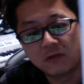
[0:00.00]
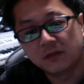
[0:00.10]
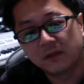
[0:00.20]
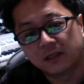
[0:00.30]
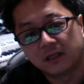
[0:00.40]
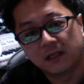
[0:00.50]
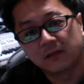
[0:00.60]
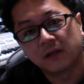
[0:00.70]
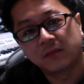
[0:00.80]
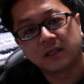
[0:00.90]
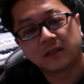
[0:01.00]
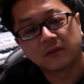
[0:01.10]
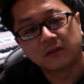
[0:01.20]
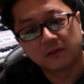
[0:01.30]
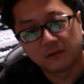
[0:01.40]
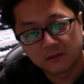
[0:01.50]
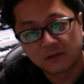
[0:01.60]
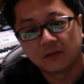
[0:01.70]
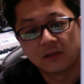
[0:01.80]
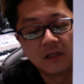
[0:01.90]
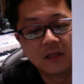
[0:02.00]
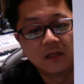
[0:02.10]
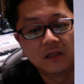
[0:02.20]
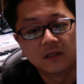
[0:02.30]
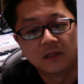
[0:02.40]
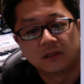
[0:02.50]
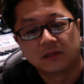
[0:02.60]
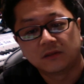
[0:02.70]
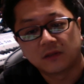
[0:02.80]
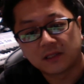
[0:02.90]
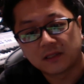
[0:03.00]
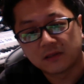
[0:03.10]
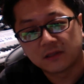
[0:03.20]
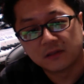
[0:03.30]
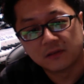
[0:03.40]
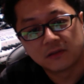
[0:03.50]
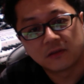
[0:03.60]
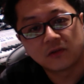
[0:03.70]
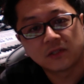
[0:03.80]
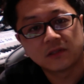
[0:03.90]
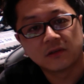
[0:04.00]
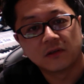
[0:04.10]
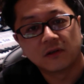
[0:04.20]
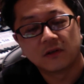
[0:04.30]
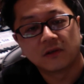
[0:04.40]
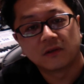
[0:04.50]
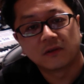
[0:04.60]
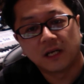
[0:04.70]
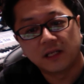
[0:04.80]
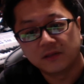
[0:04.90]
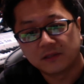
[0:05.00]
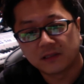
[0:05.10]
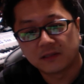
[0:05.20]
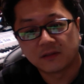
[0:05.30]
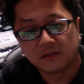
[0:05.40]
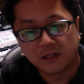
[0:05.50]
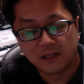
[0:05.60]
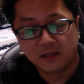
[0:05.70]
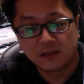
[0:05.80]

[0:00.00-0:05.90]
マンってあのアメリカのすごい活躍してる黒人の俳優さんですけどね。